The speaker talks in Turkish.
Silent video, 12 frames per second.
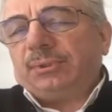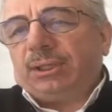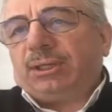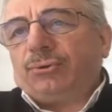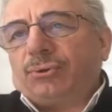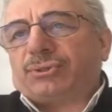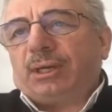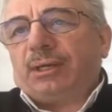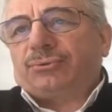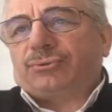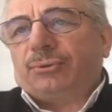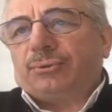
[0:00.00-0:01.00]
iki
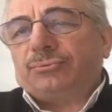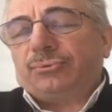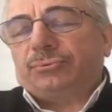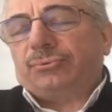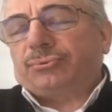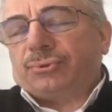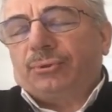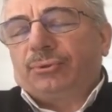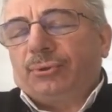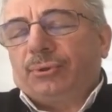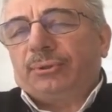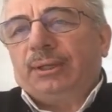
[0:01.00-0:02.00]
özellik
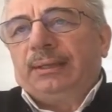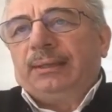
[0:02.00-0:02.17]
söylüyor.